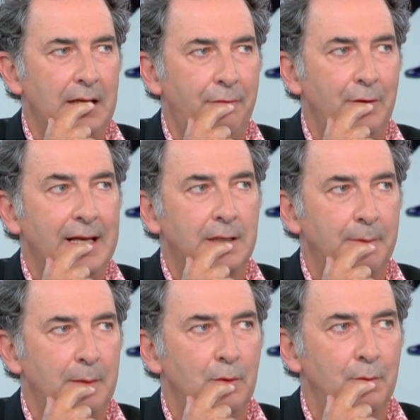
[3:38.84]
téléphoné
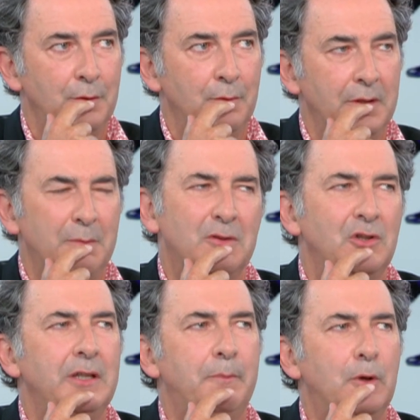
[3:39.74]
exprès pour me demander, parce que
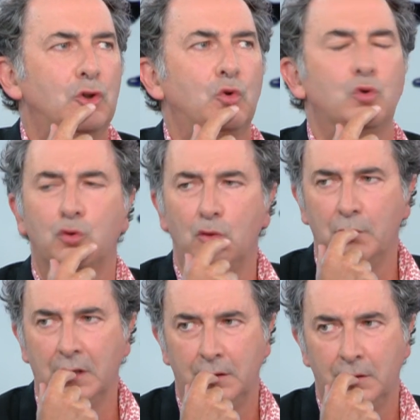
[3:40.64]
j'étais pas chaud chaud, moi.